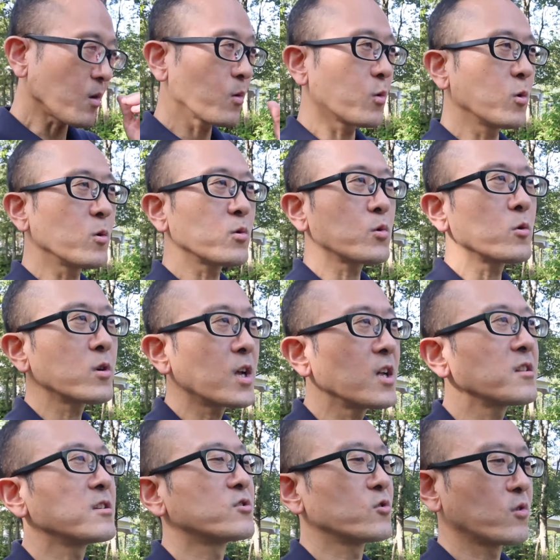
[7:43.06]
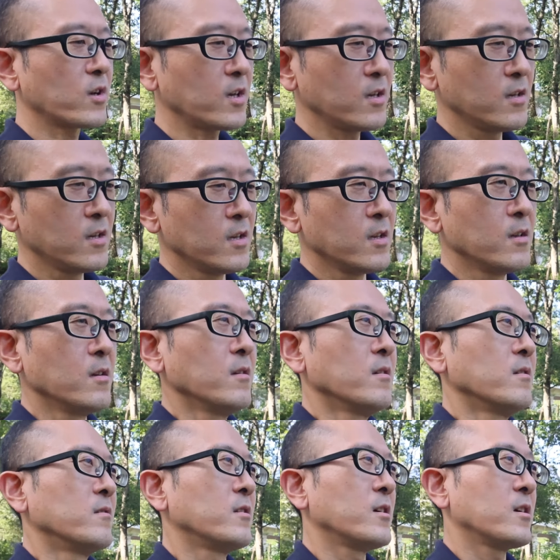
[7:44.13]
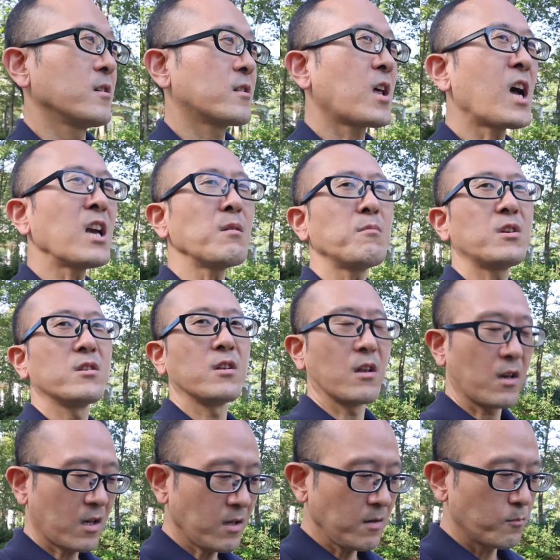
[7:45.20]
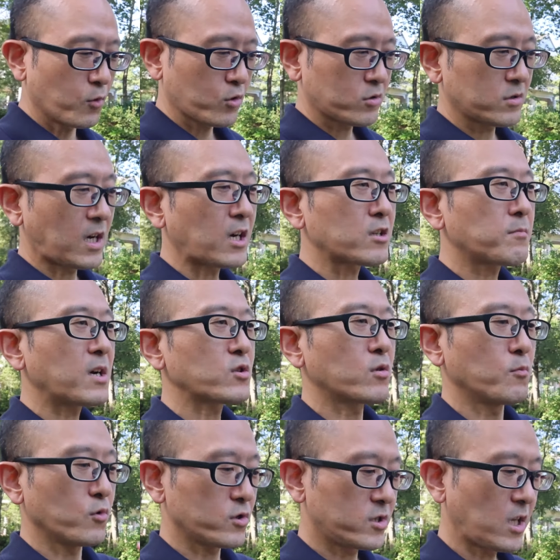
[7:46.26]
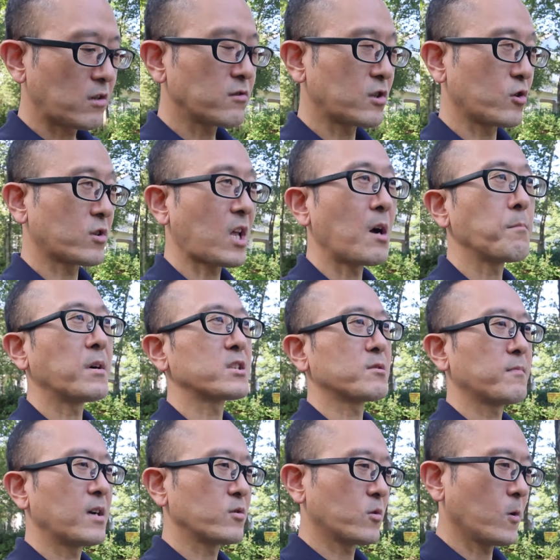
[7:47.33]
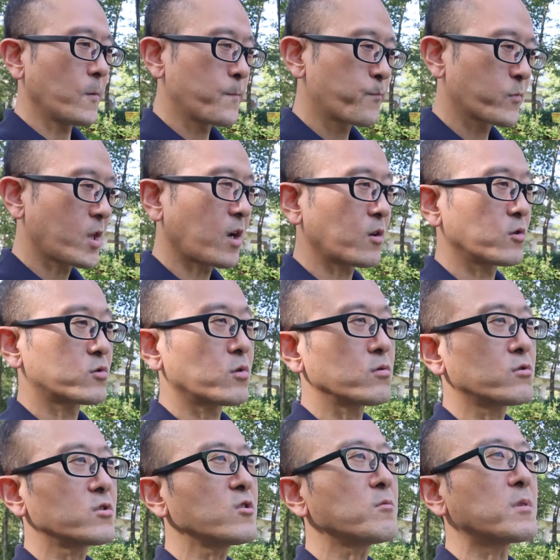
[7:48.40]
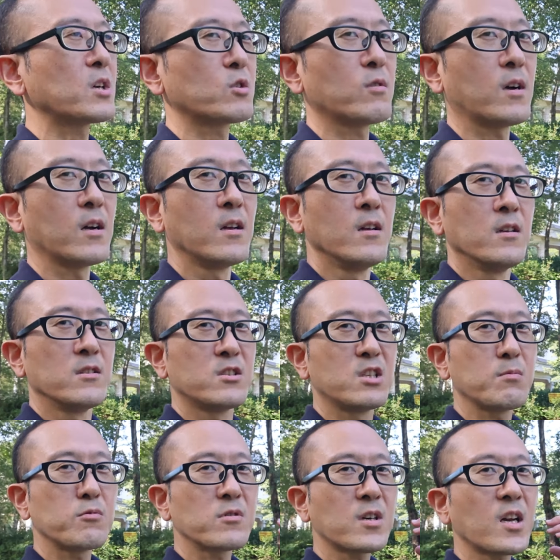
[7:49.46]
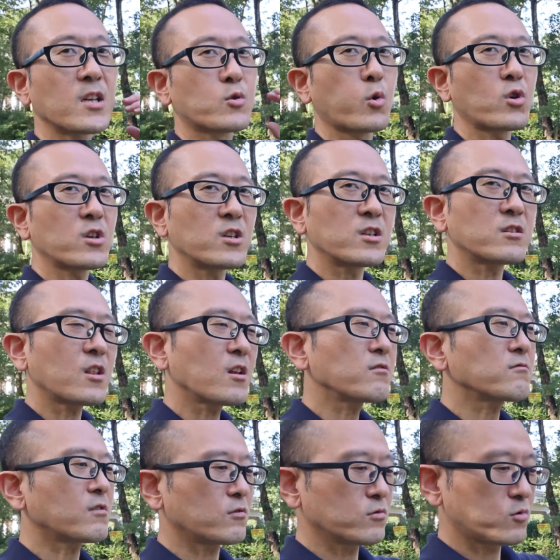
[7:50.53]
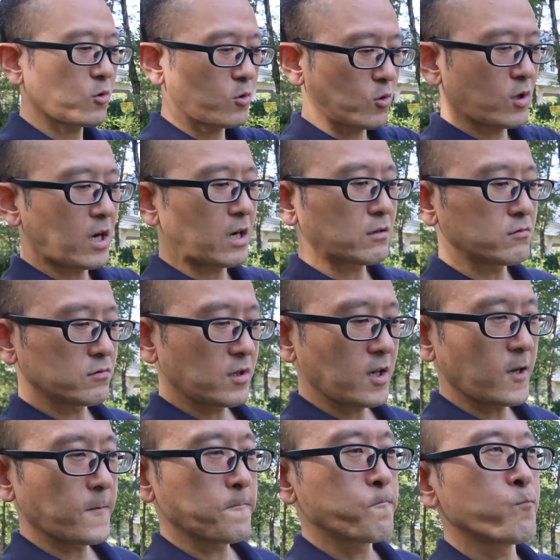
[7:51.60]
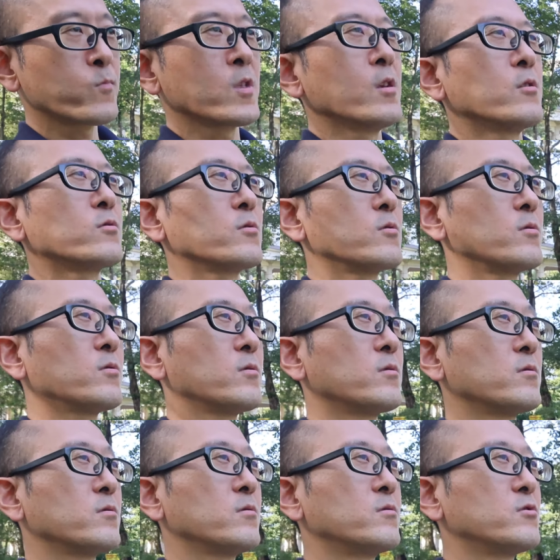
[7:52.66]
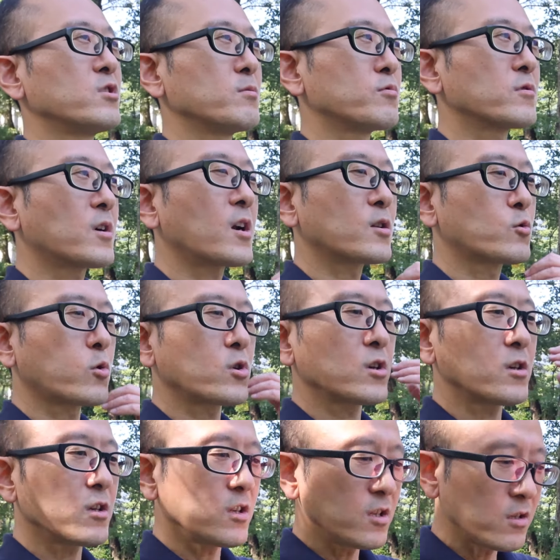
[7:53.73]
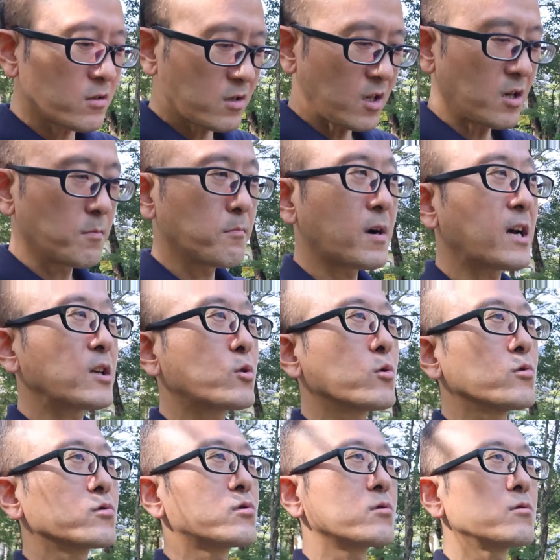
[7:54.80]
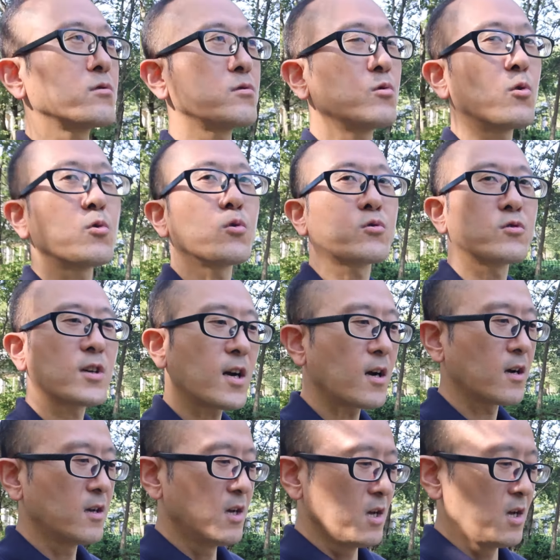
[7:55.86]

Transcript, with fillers: 行動なんですよねでタイミーでね僕アルバイトもしてるんですよ単発バイトだけどそっちのバイトは自分から取りに行ってるっていうところがあるんでその自分から取りに行ってバイトをする能力が